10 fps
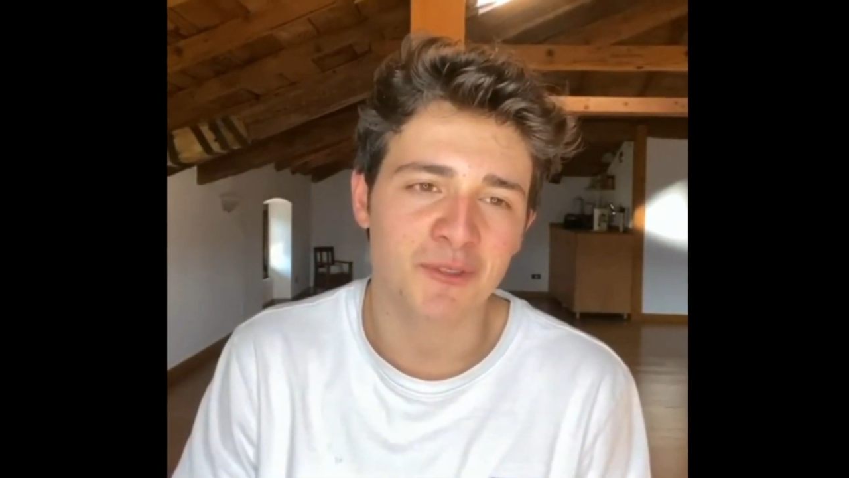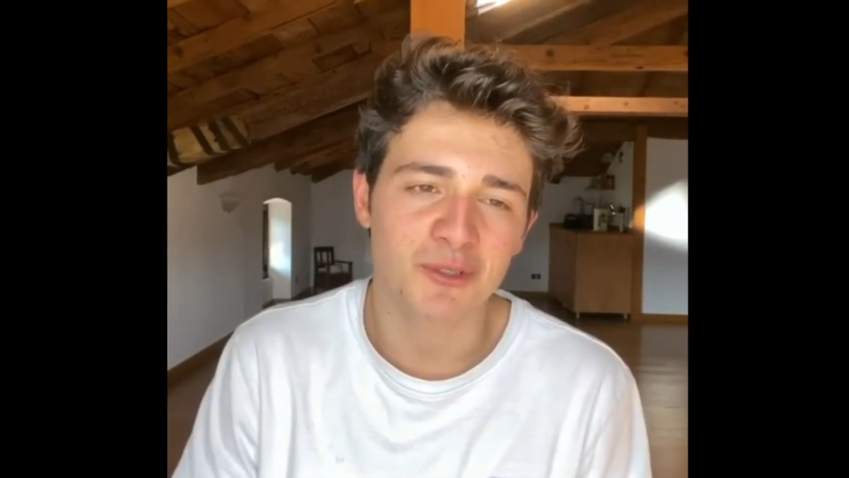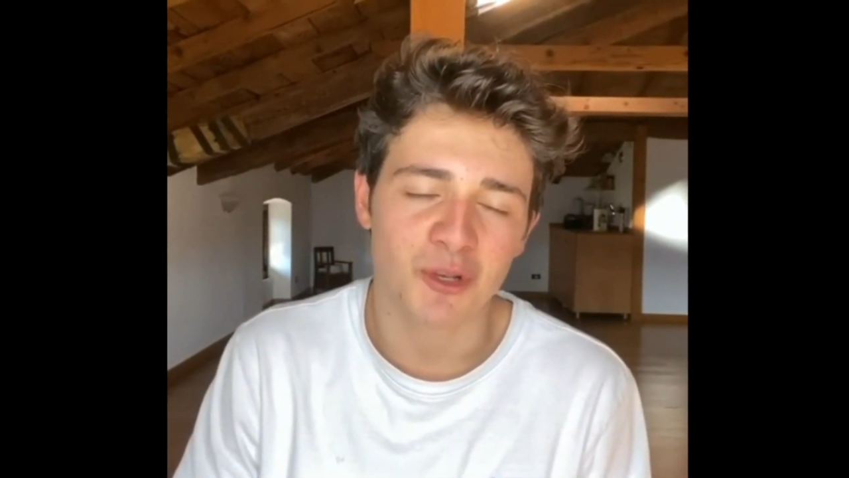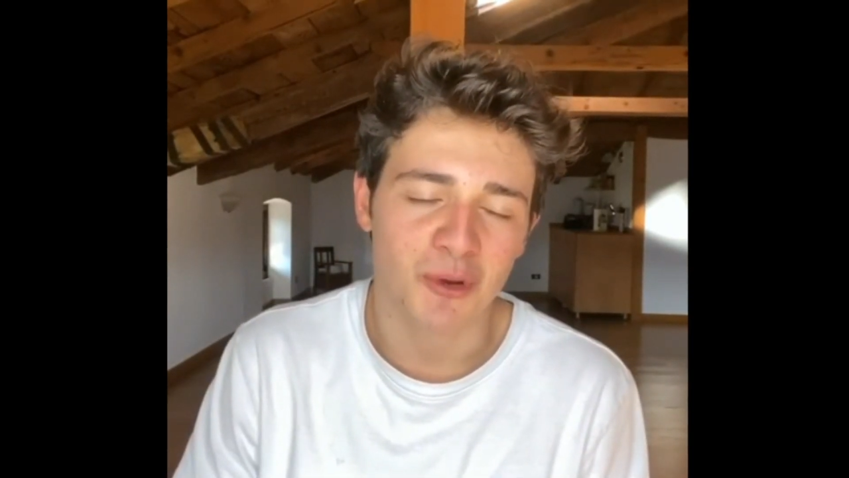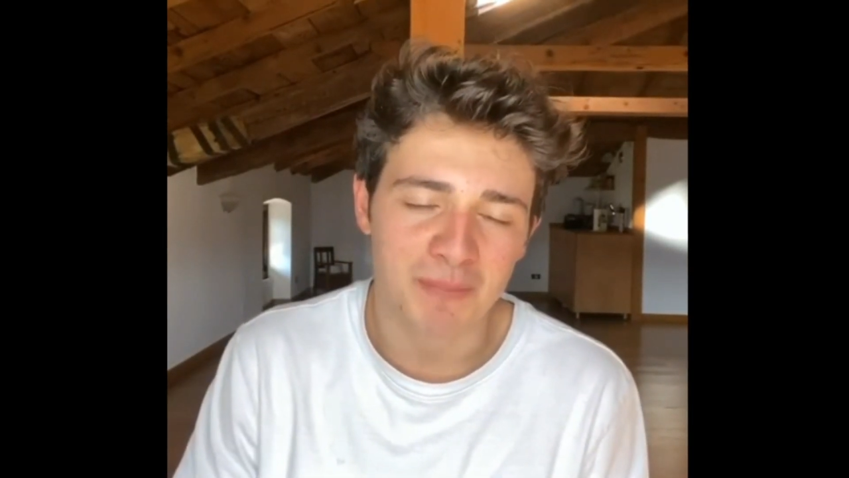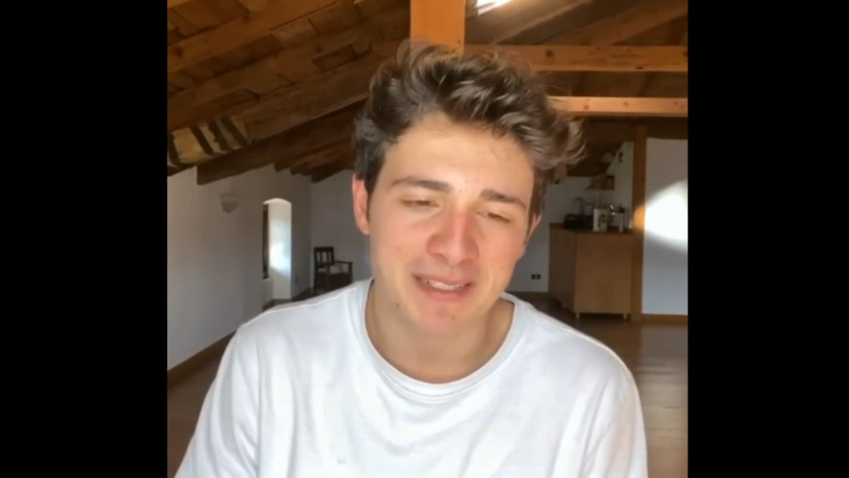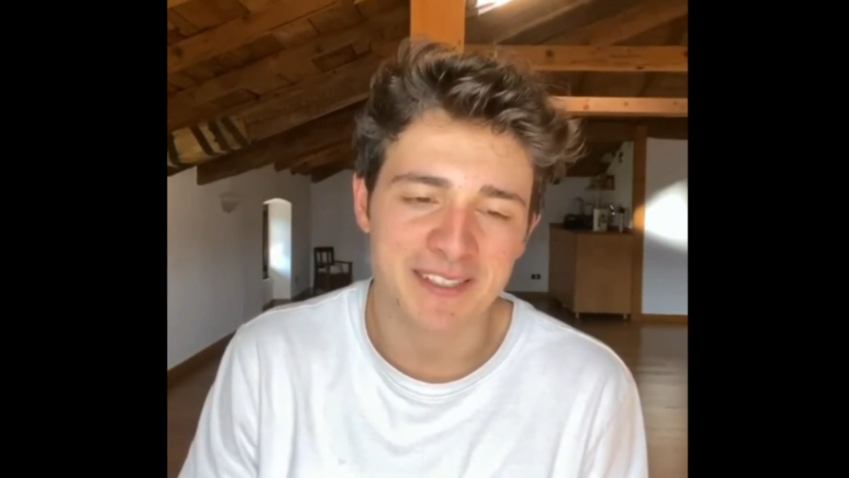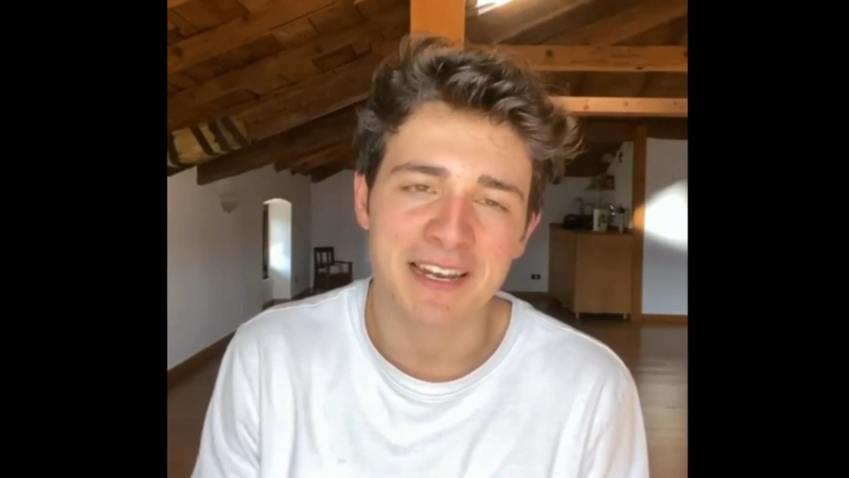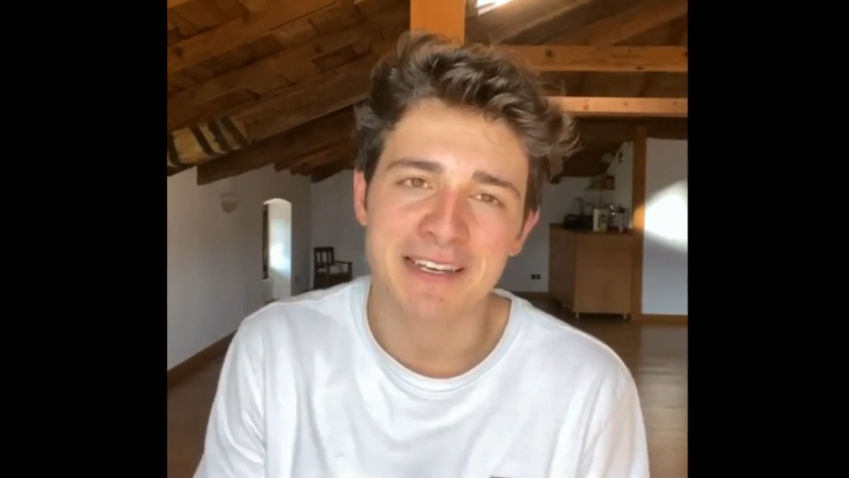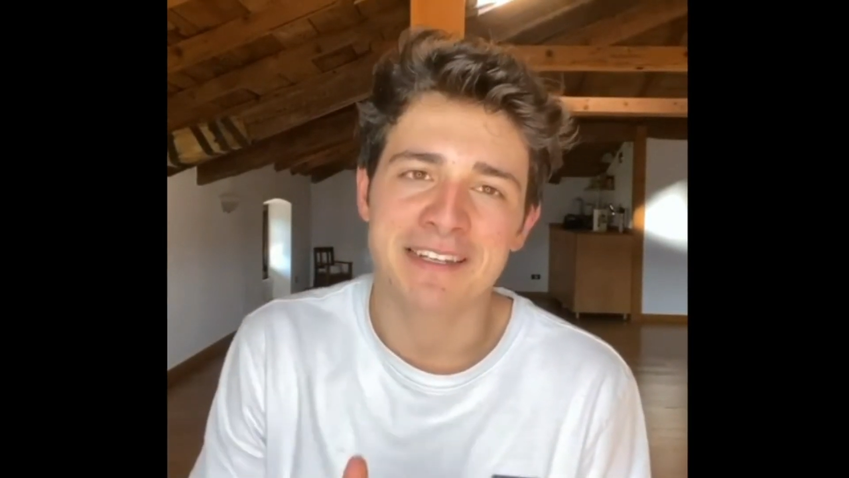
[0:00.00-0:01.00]
sorpassi
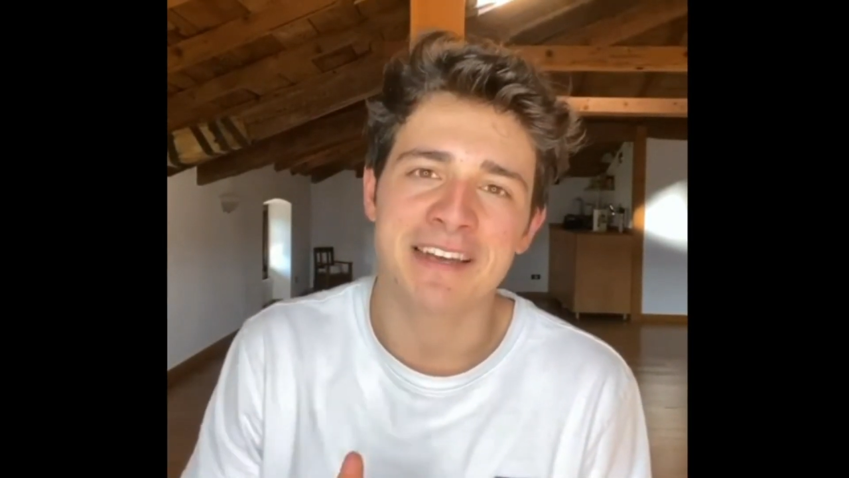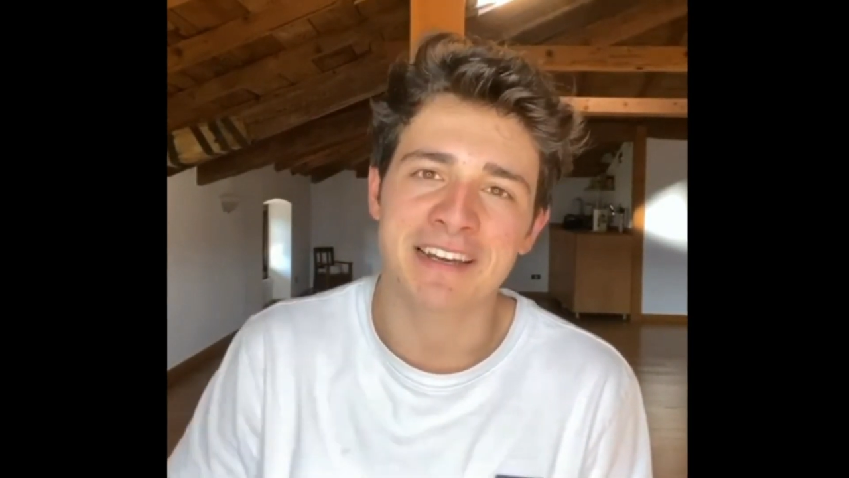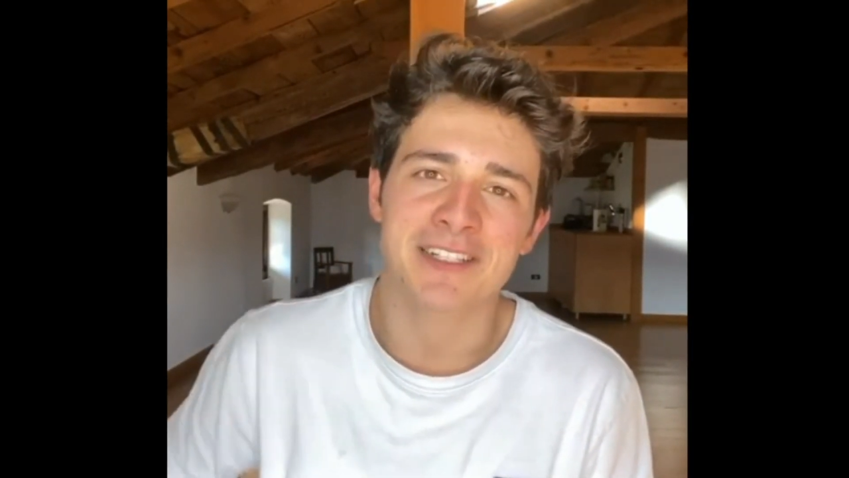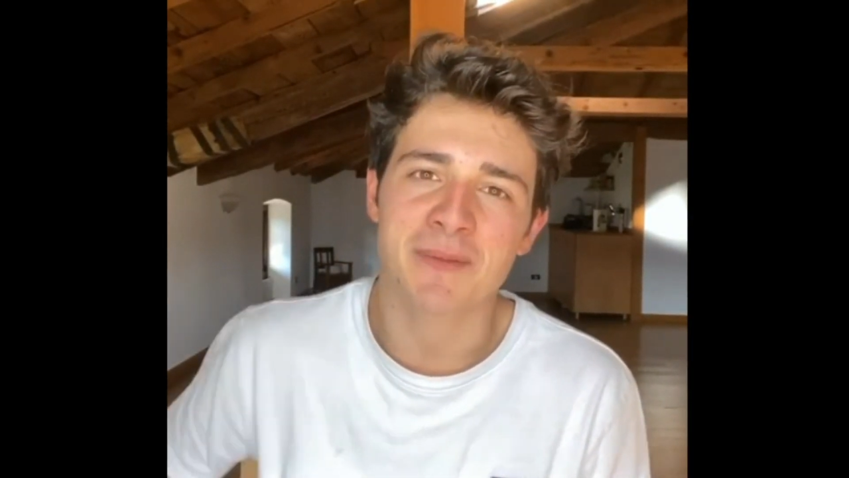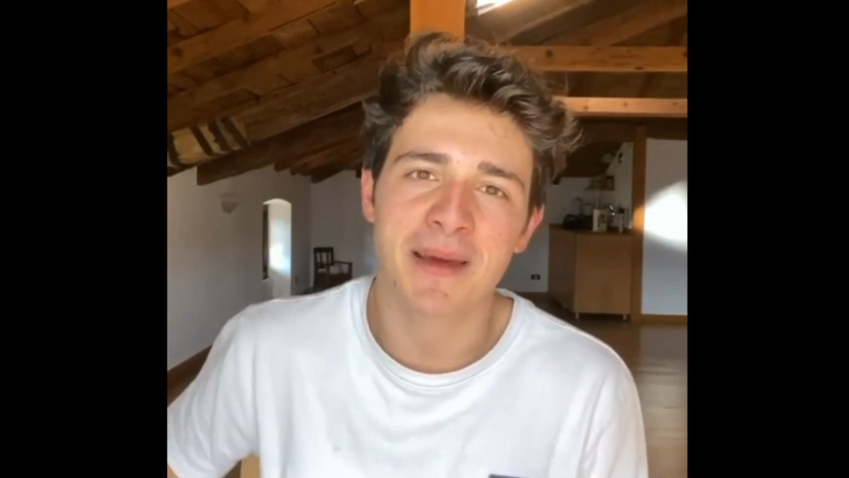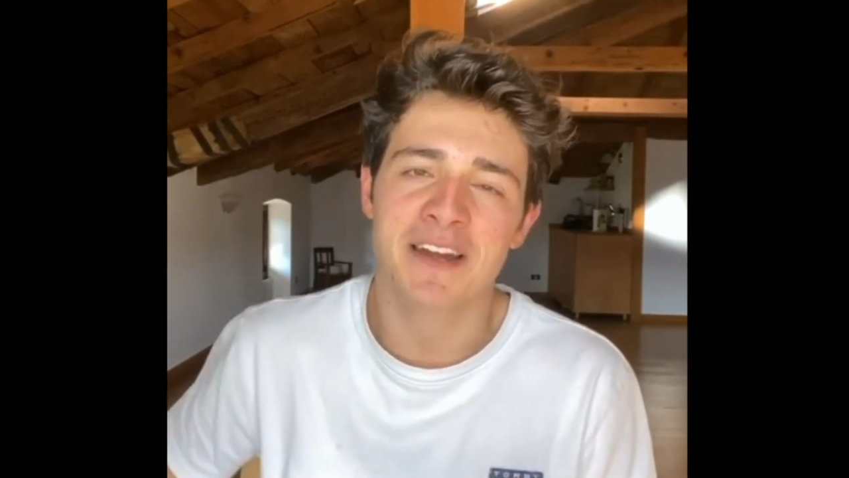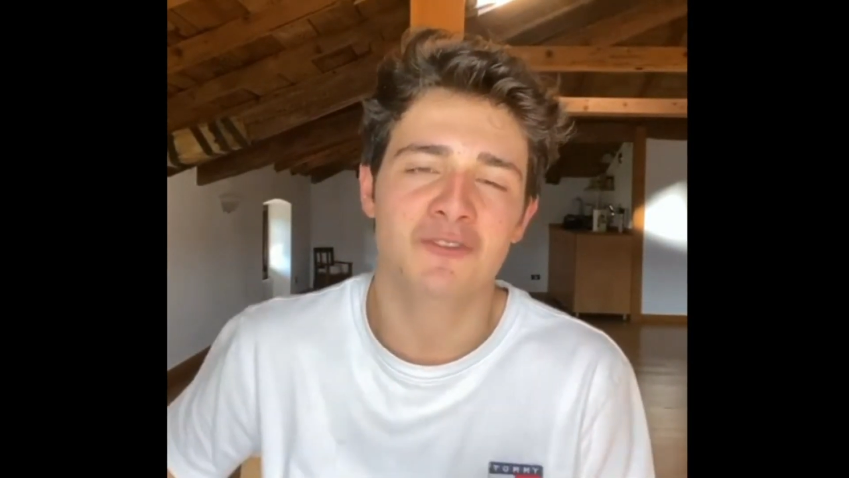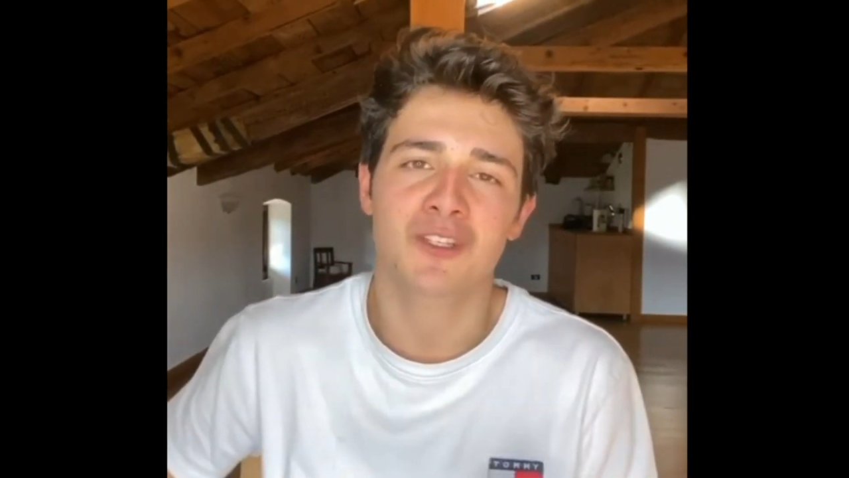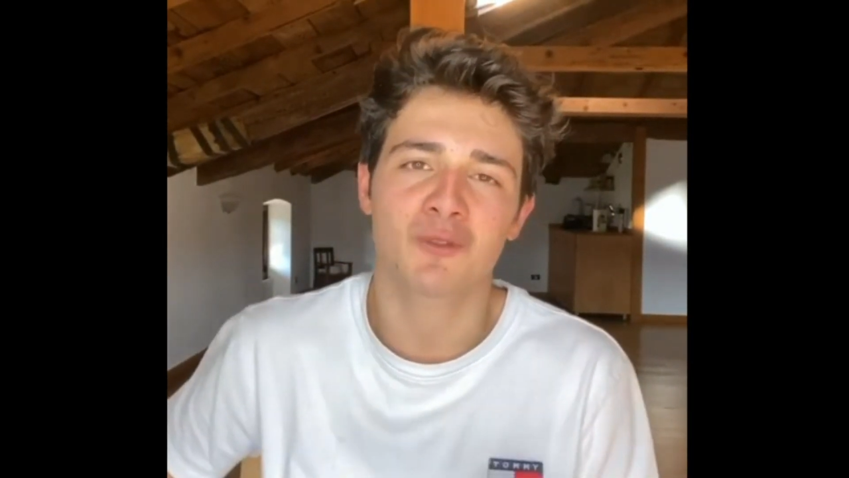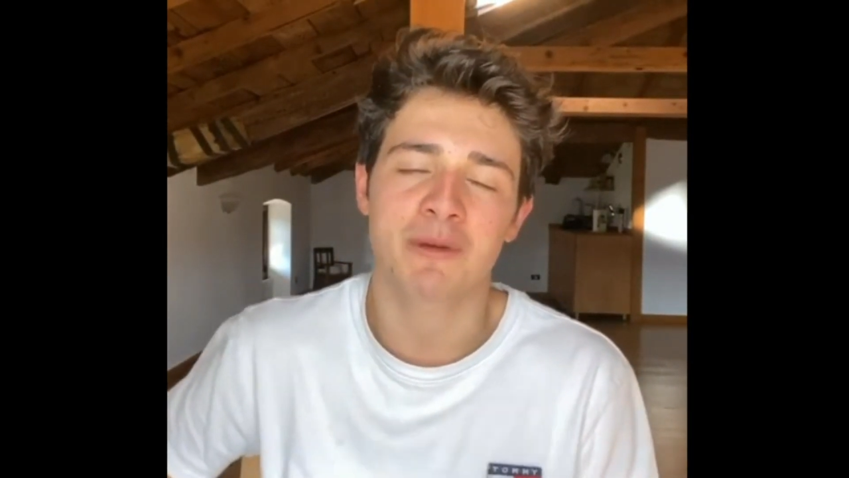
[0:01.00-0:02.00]
la linea che separa i
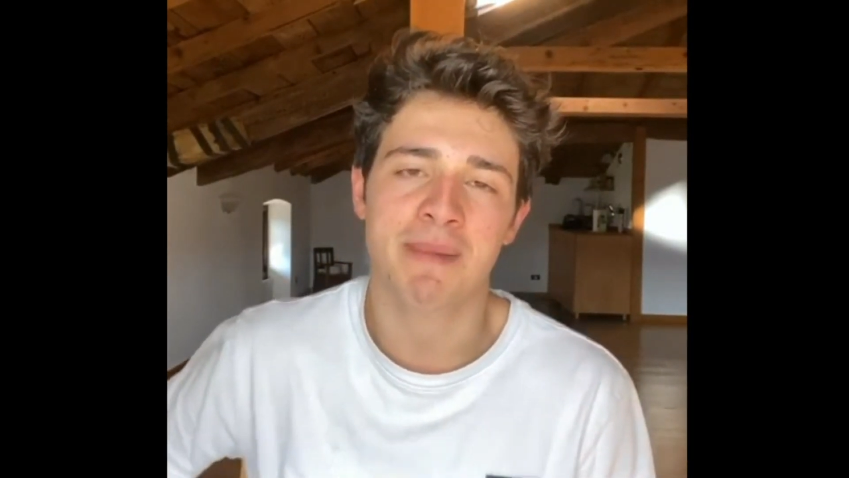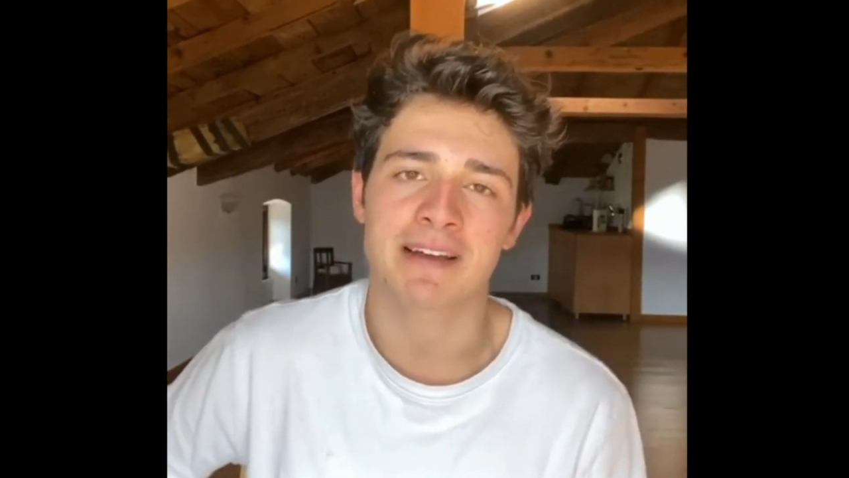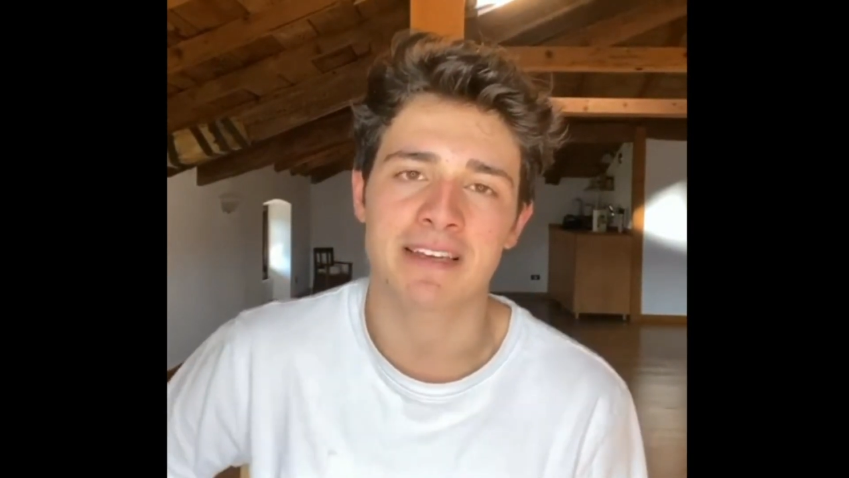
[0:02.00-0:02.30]
nostri due banchi.